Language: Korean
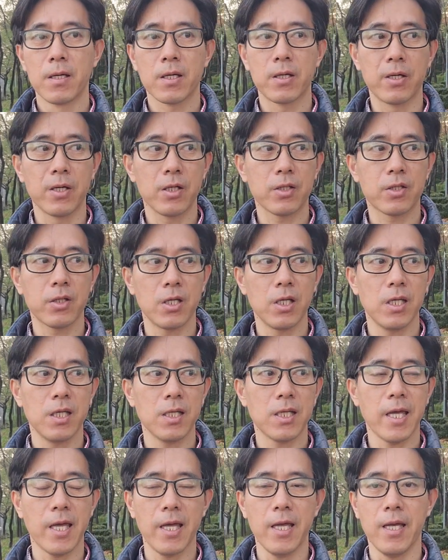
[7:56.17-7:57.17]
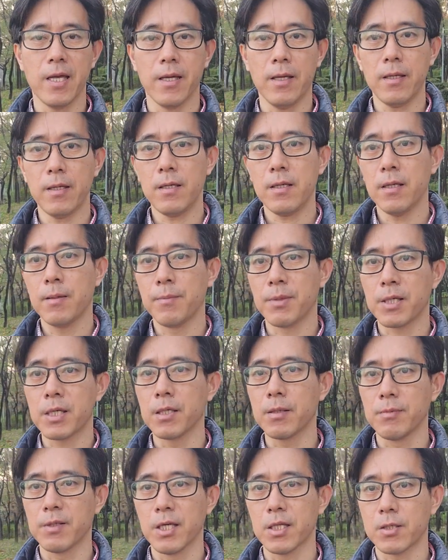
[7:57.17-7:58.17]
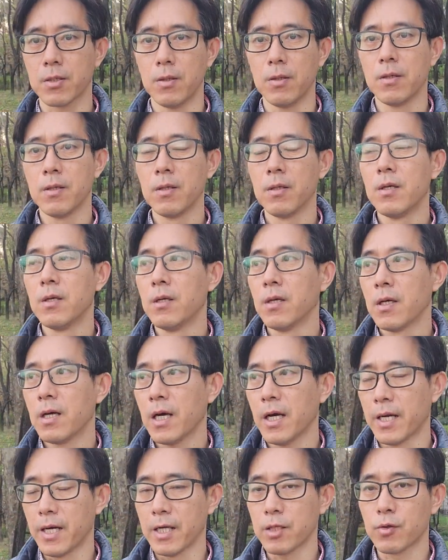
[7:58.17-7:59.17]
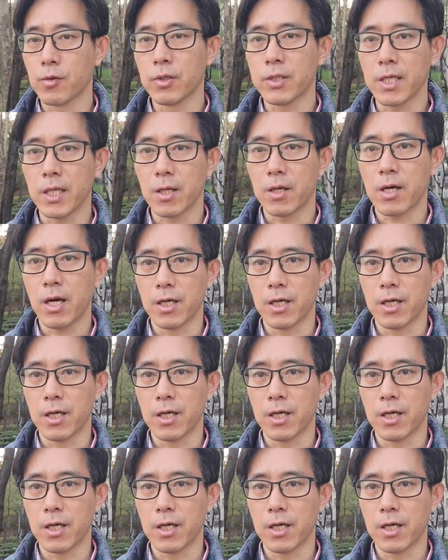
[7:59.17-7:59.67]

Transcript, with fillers: 그런 것들이 이게 밑거름이 돼서 하나씩 둘씩